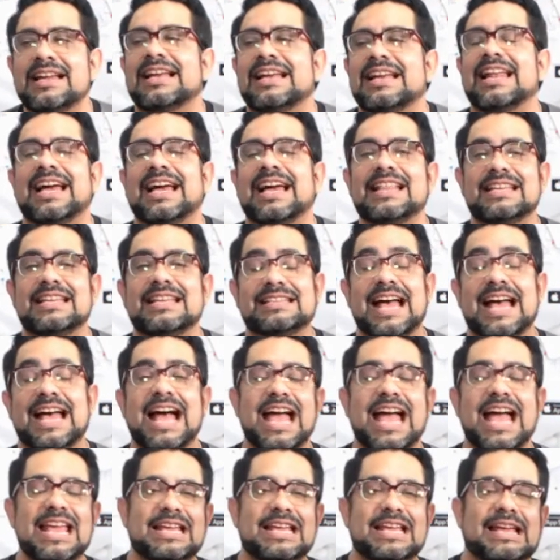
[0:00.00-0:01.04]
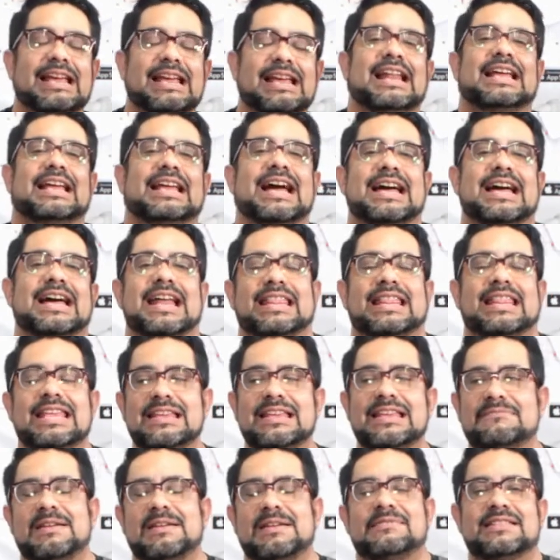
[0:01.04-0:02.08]
La gente dice, ay, el
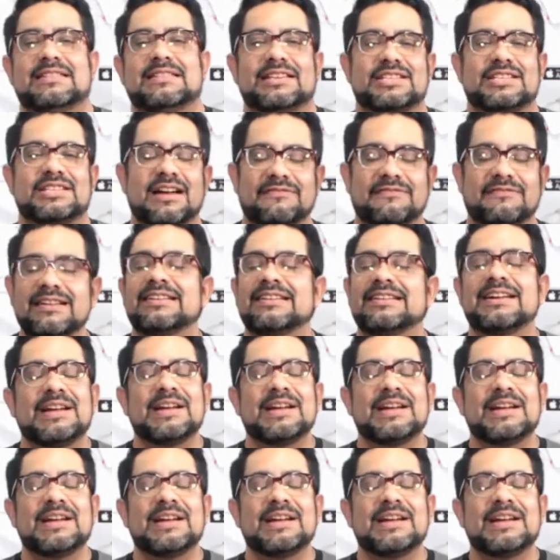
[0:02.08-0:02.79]
cacarrí, bebida chava.